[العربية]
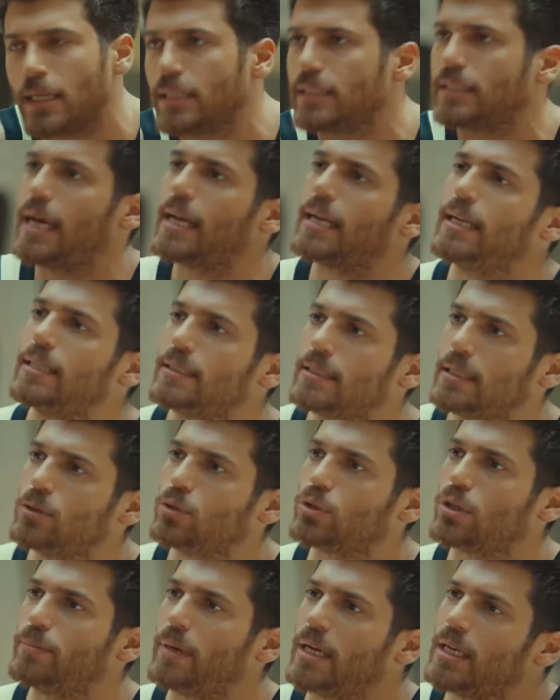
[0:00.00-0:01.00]
تحكي هيك من
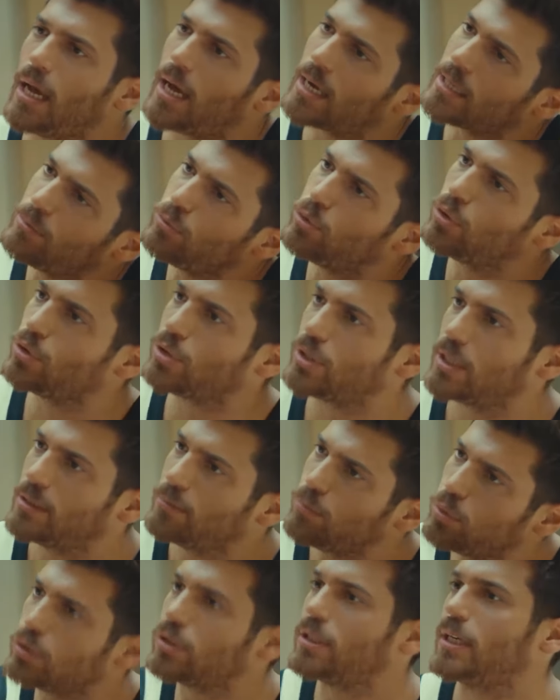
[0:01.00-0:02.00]
الأول وكنت ساعدني ولاقي لي شي